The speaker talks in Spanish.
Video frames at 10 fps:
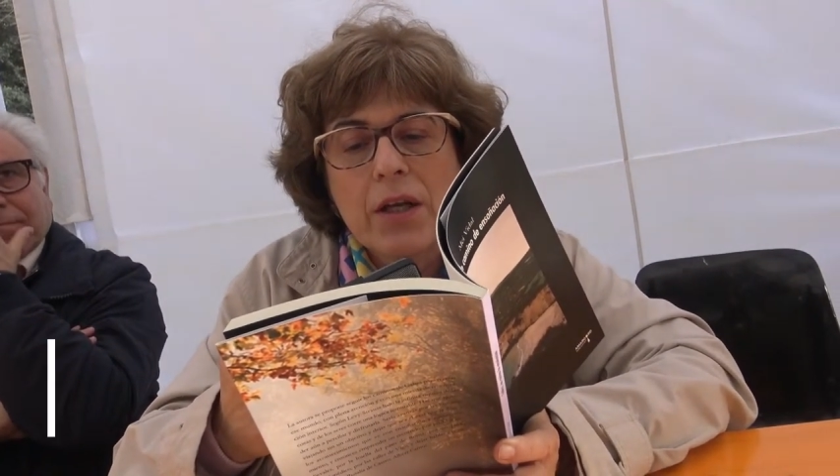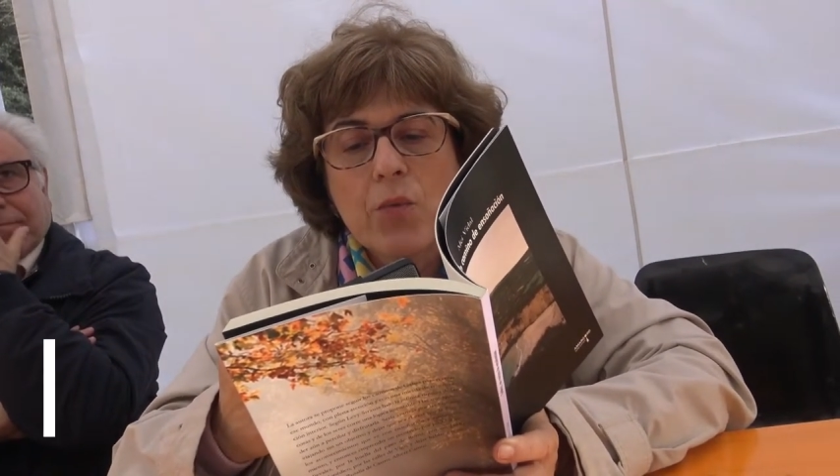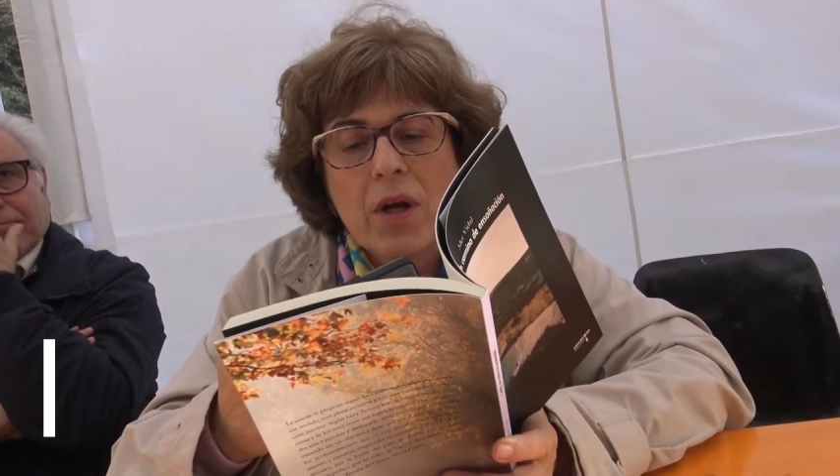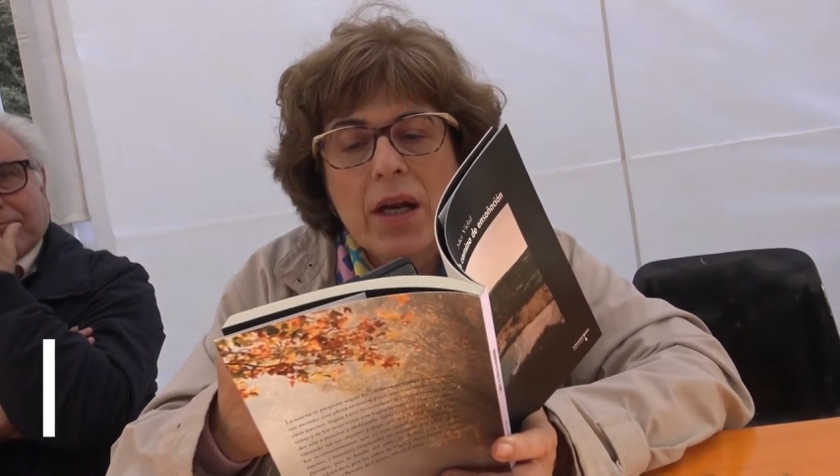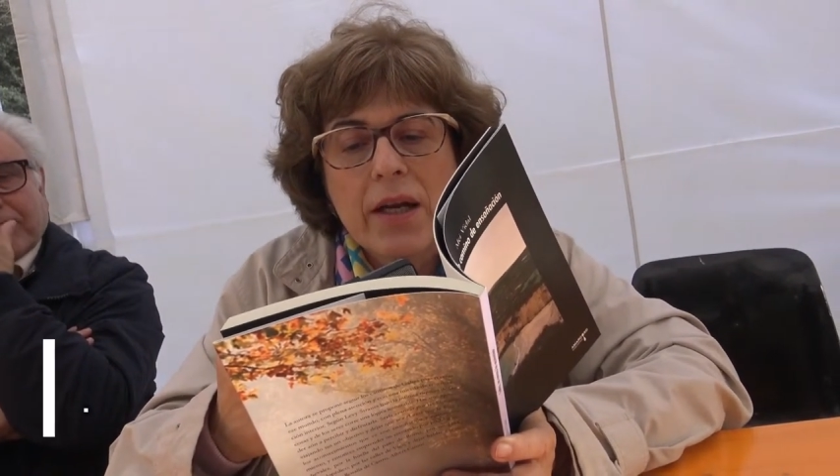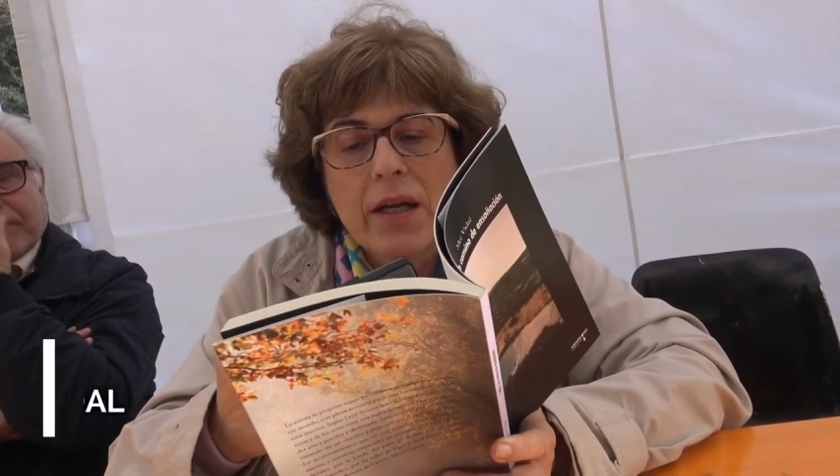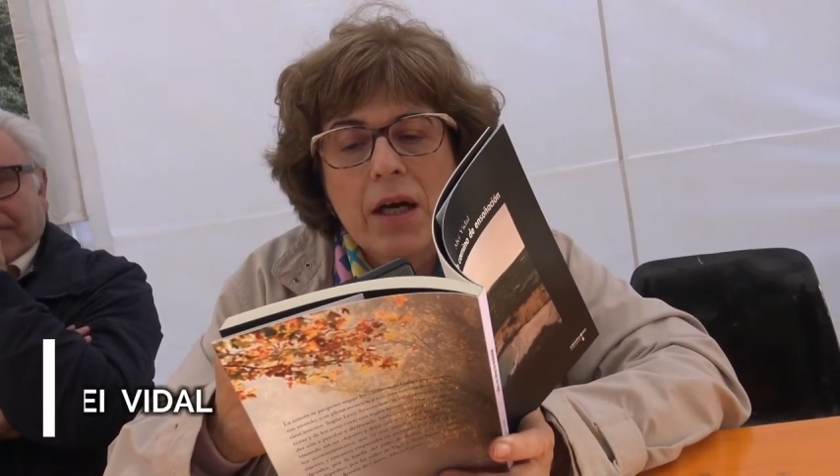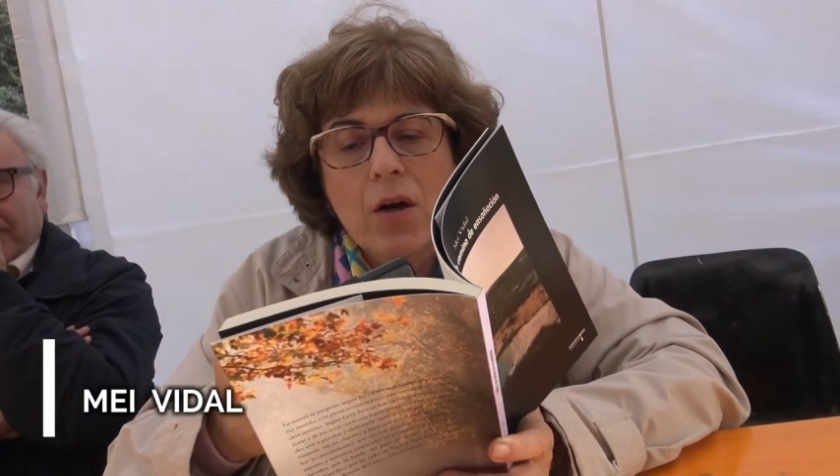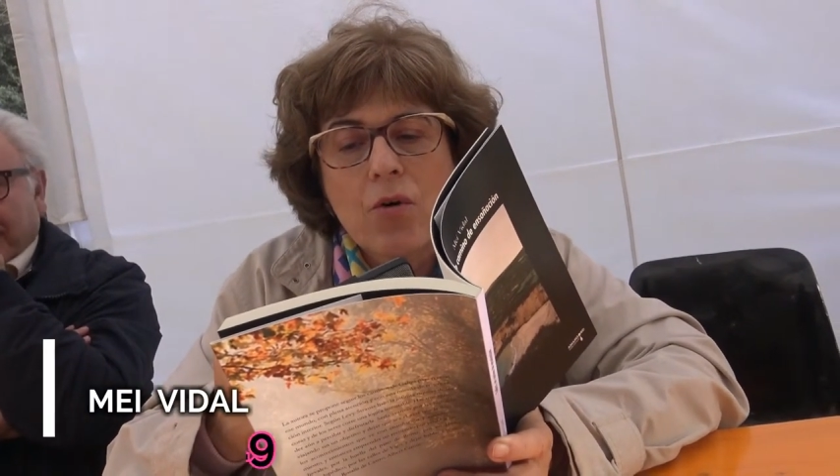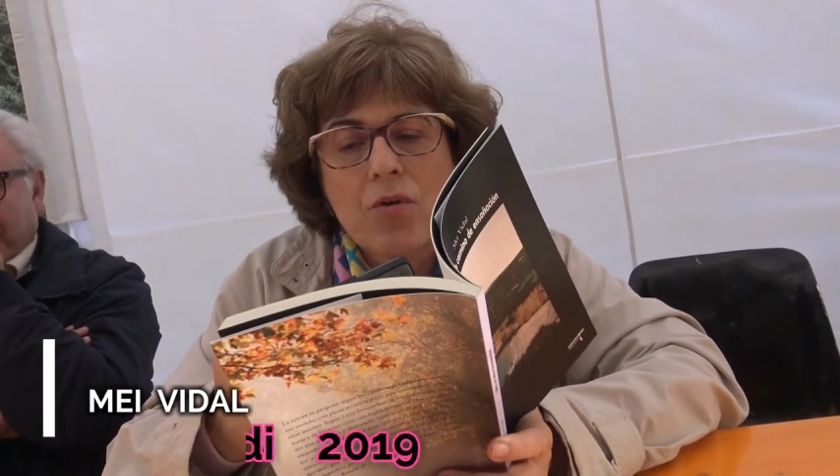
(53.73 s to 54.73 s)
en una
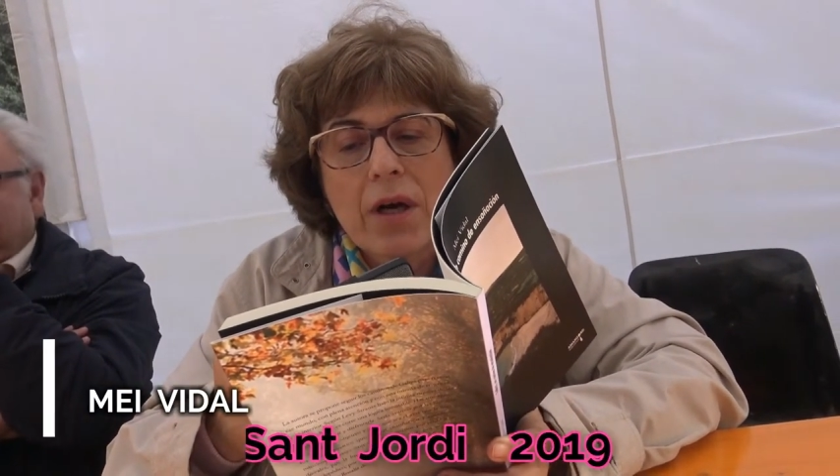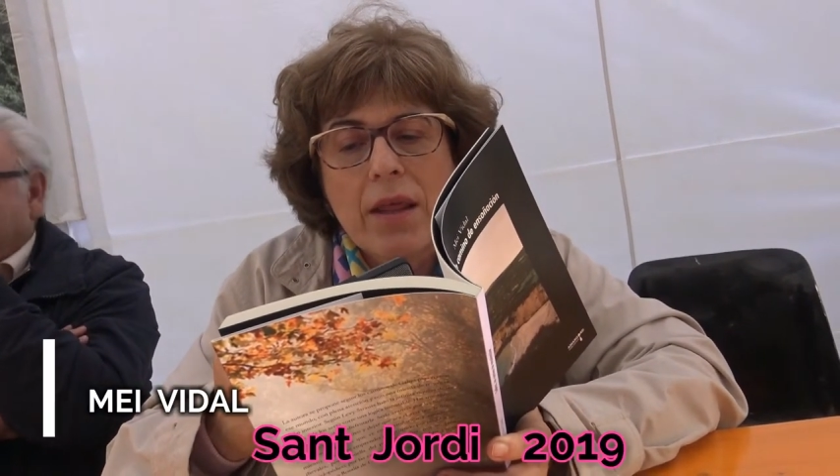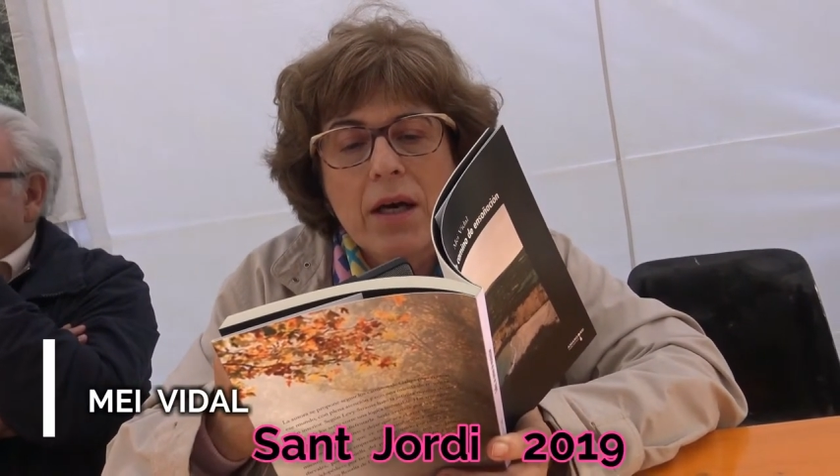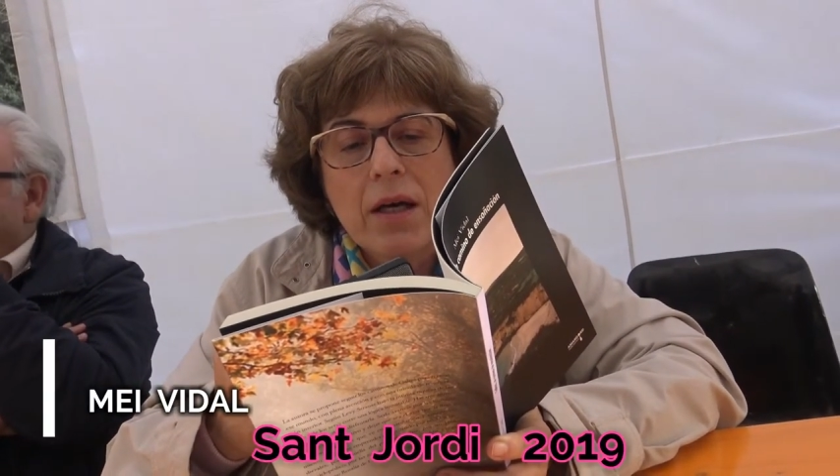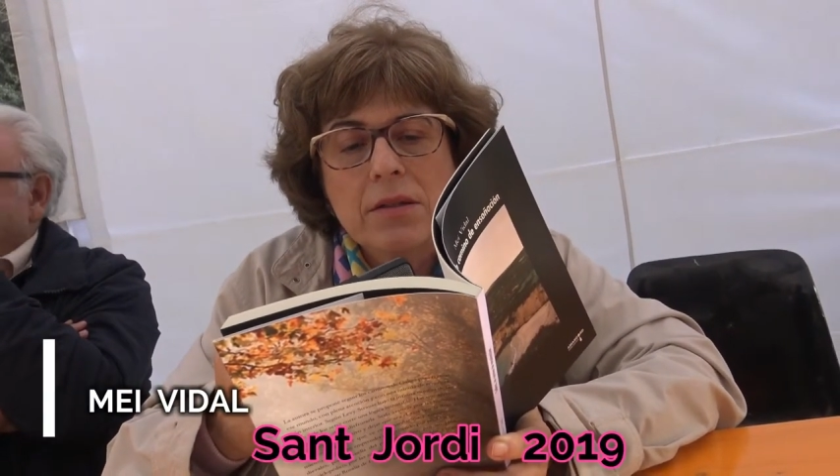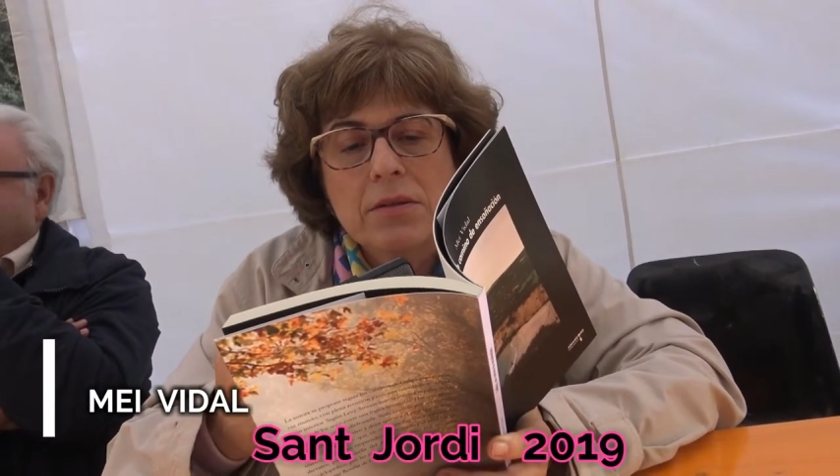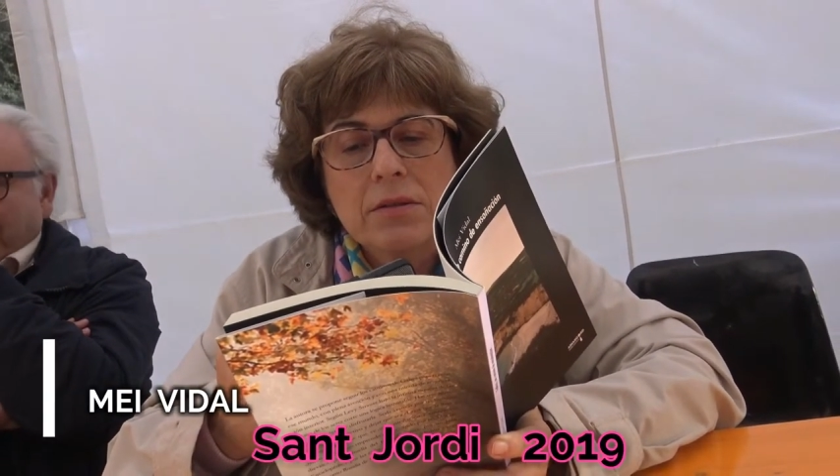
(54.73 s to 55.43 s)
larga jornada